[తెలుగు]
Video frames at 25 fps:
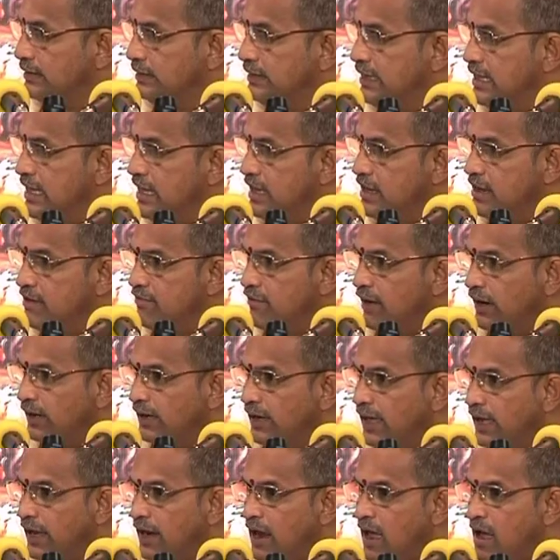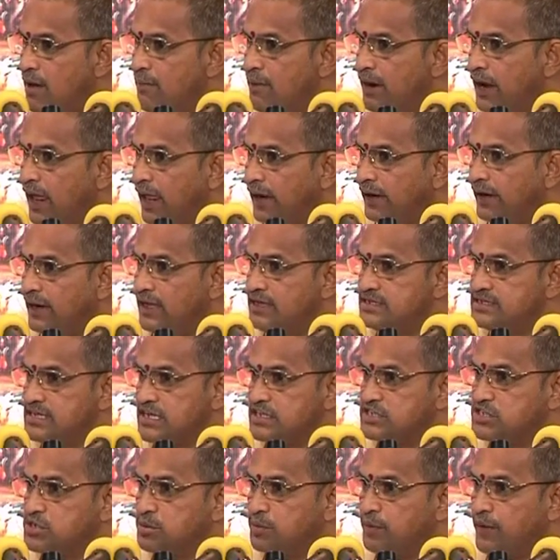దీనివల్లే నా అన్నయ్య
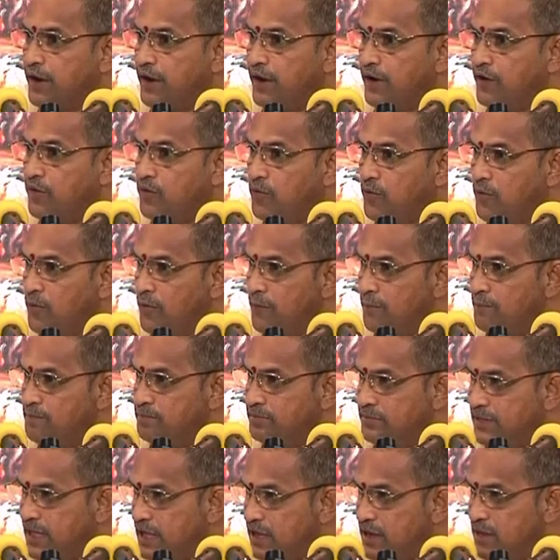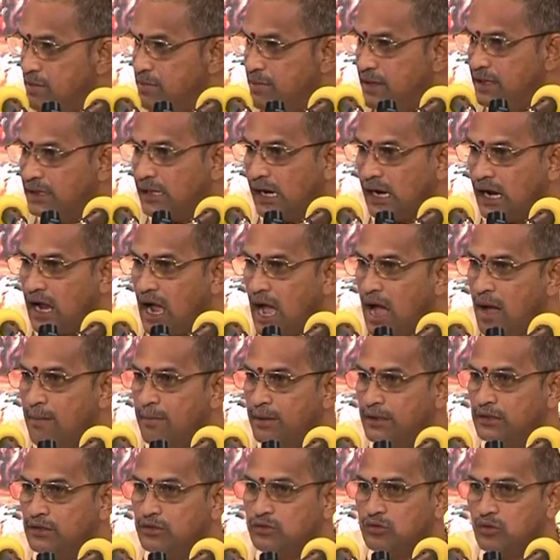చచ్చిపోయాడు దీని మీద
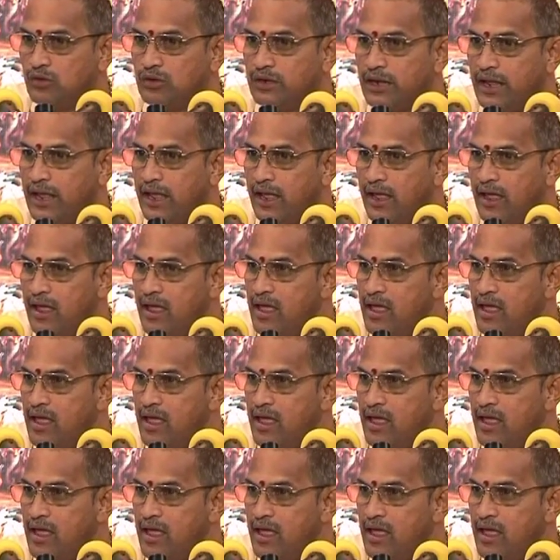కామంతోటే